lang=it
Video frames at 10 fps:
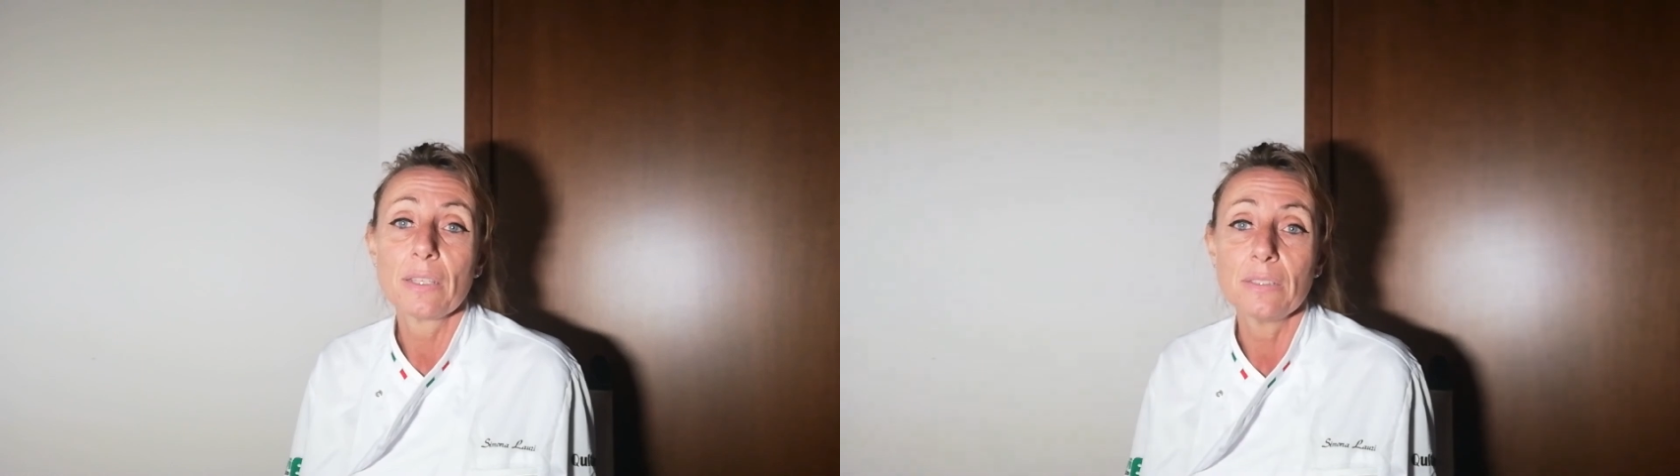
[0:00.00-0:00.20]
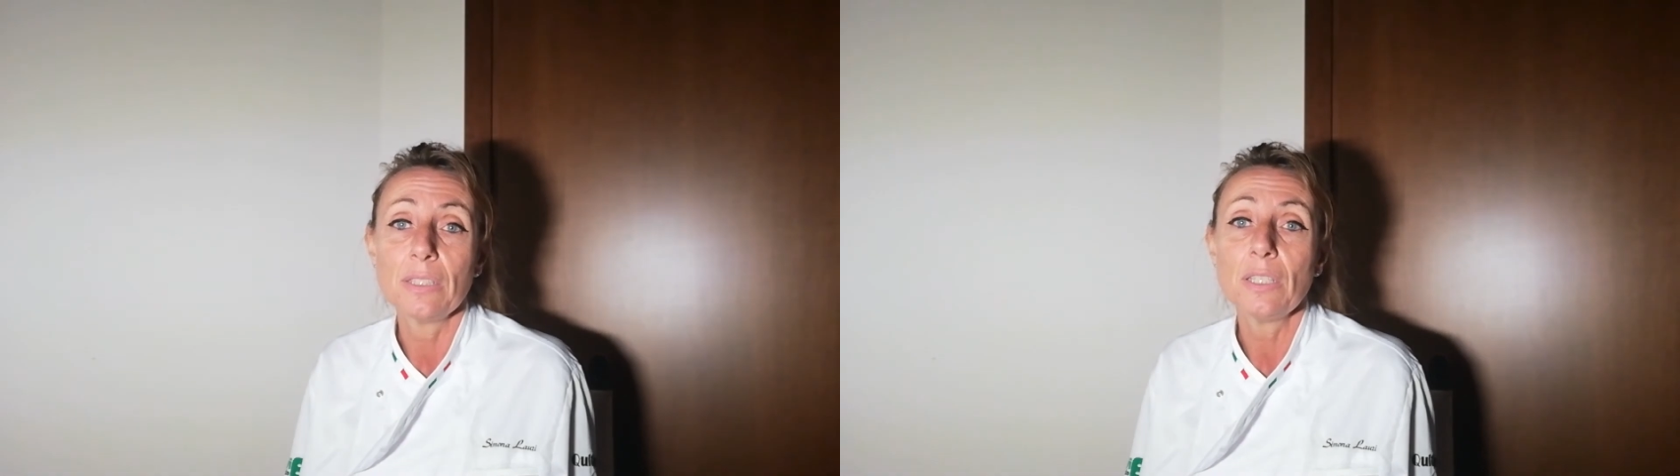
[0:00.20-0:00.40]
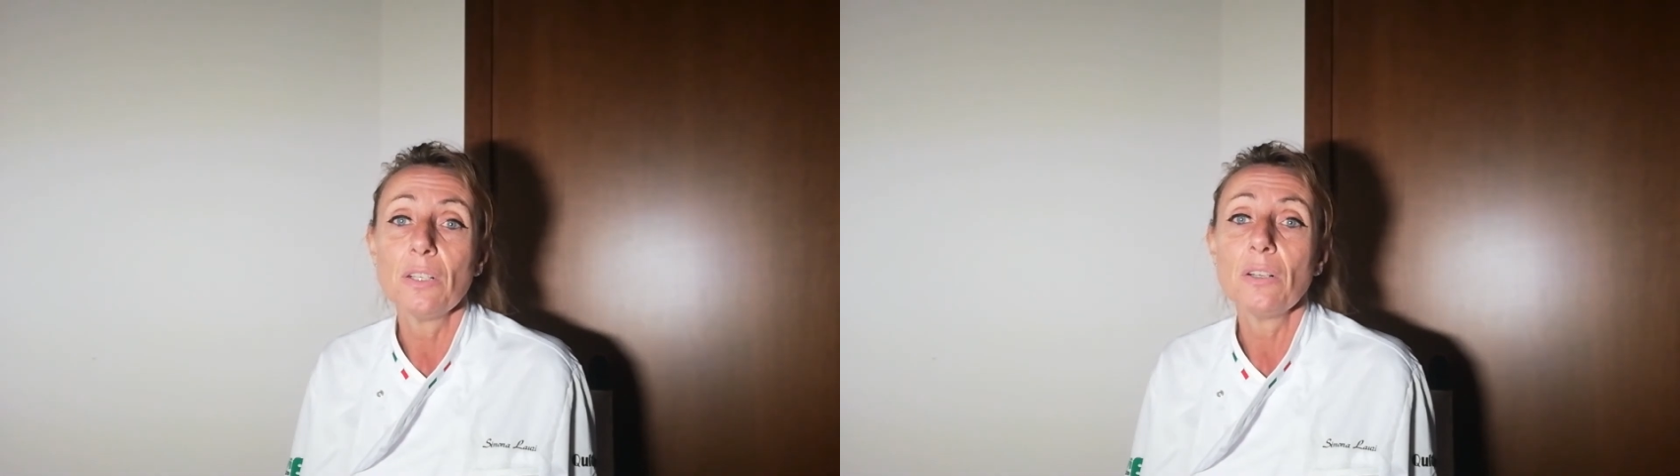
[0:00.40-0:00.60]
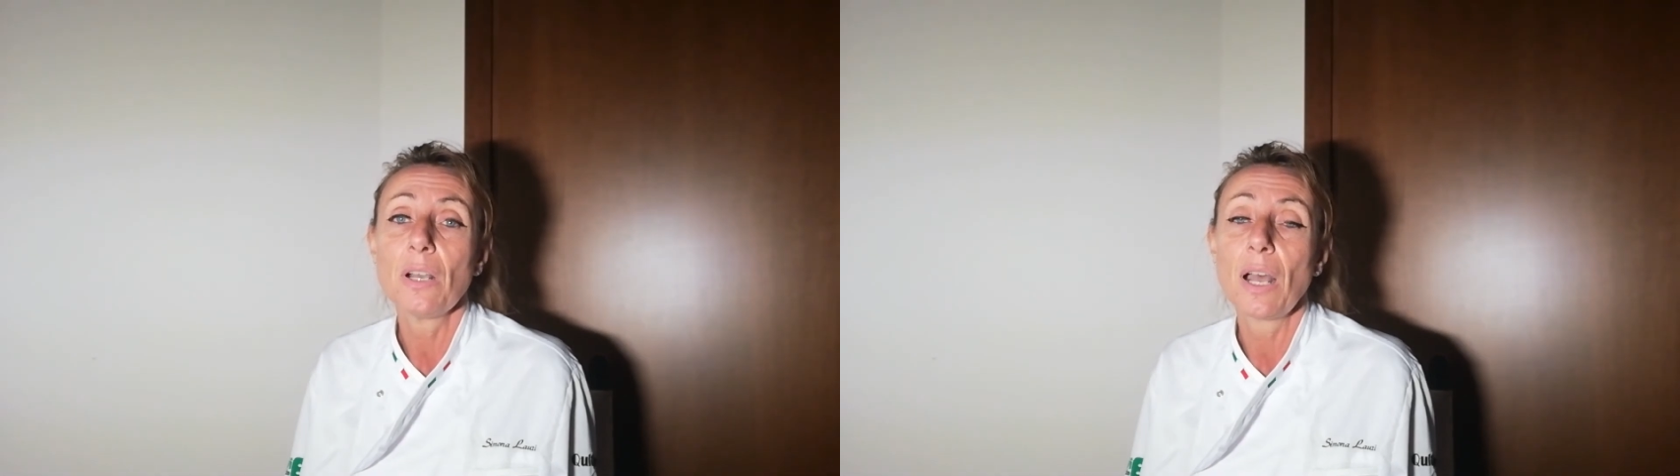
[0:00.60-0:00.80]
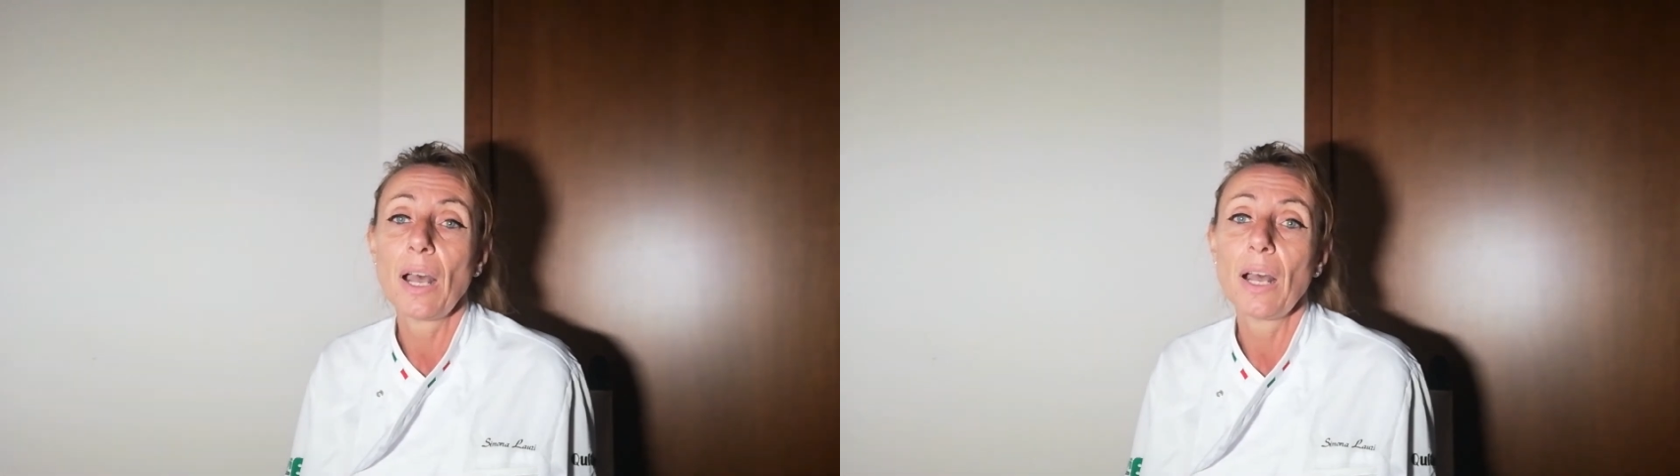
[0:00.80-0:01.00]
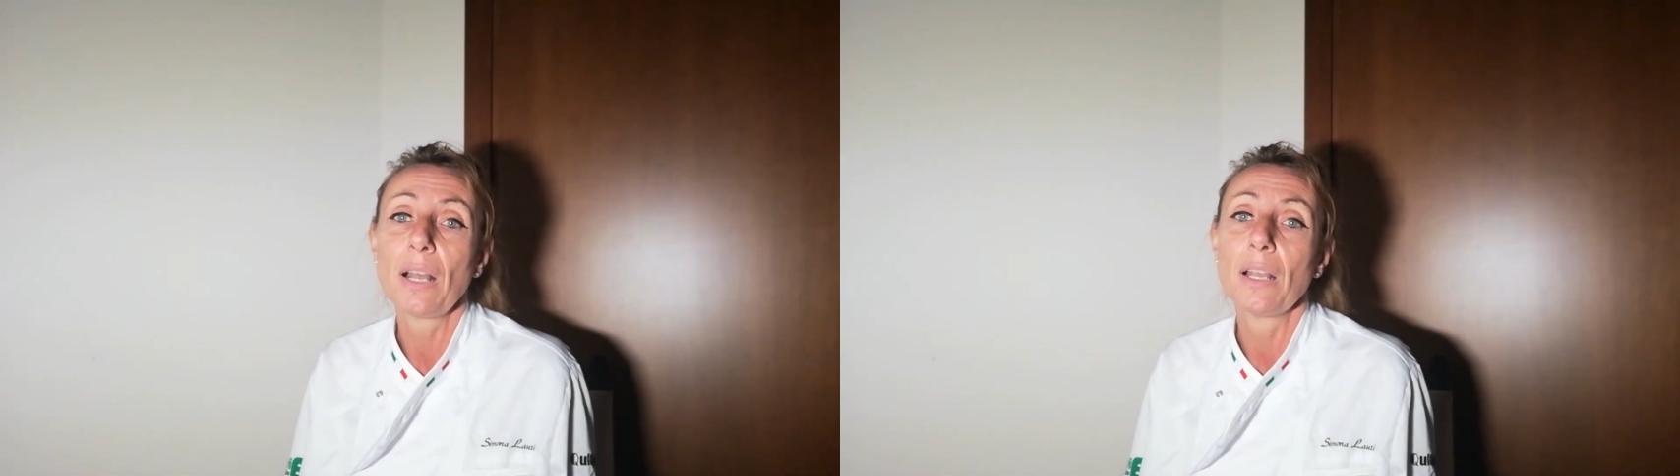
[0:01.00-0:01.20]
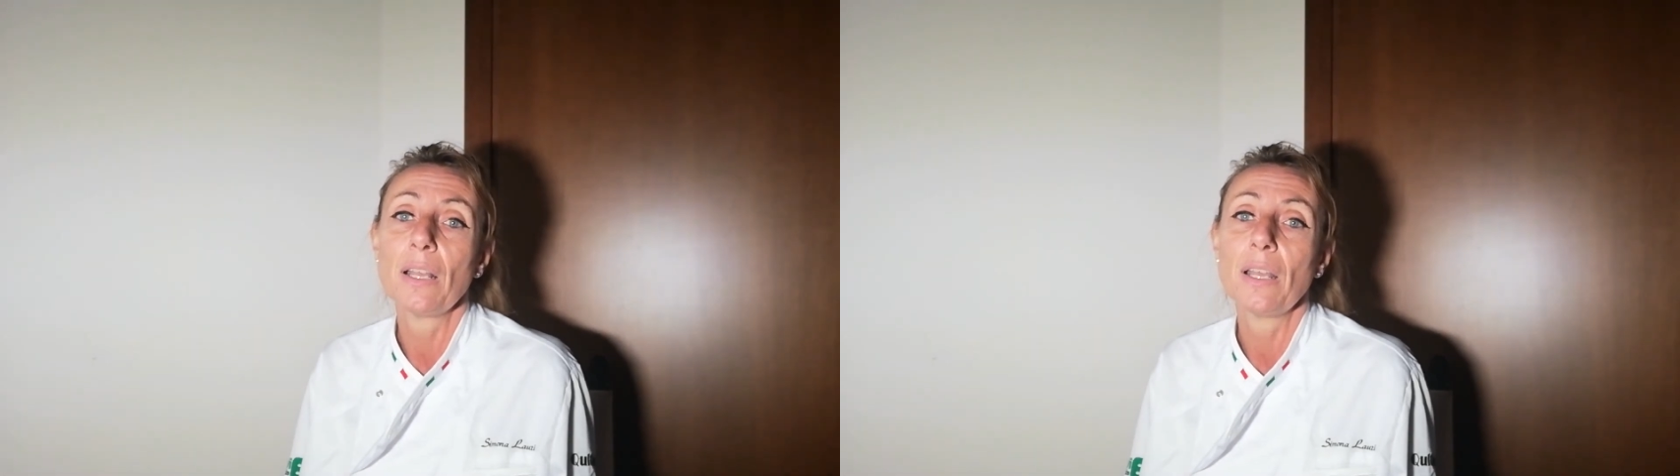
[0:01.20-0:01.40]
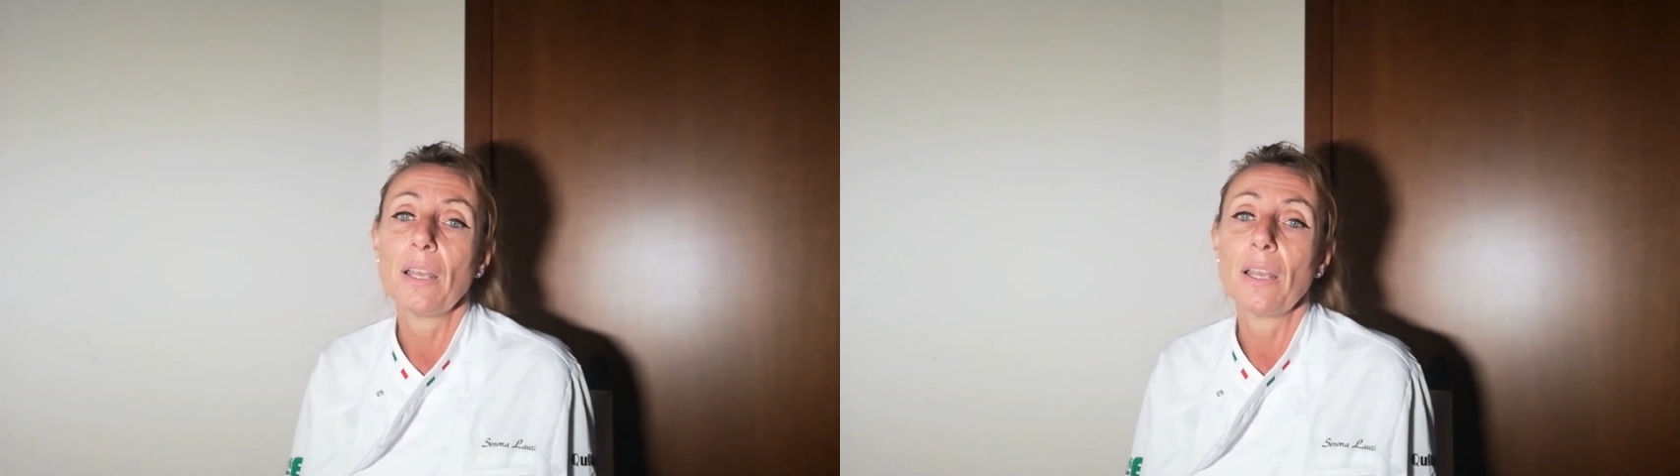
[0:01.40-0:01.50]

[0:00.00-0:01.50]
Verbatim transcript: addio a, eh,